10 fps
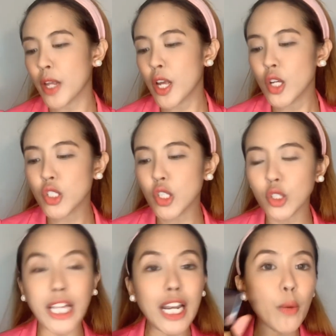So,
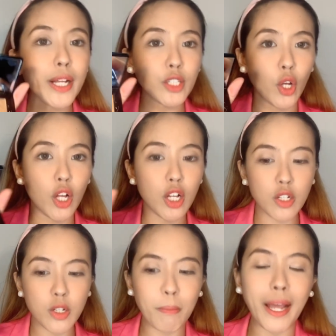dalawa to,
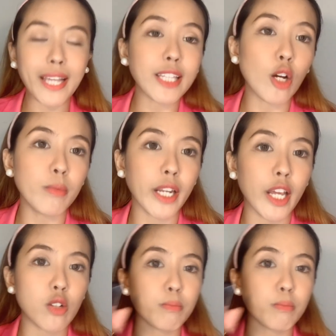Pakita ko muna yung